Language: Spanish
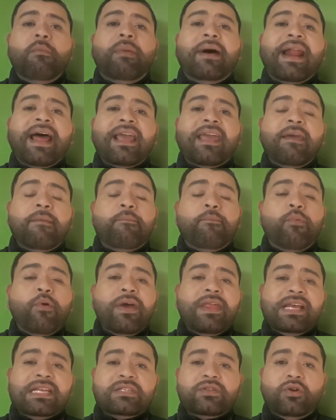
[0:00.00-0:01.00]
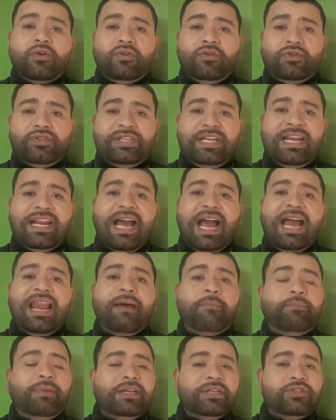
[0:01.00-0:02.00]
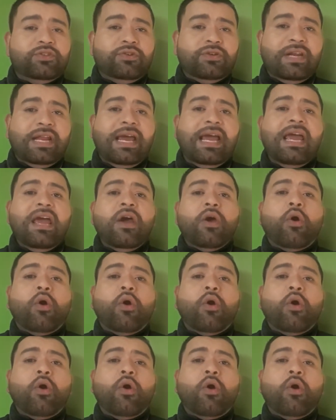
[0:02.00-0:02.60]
para que puedas conocer a la persona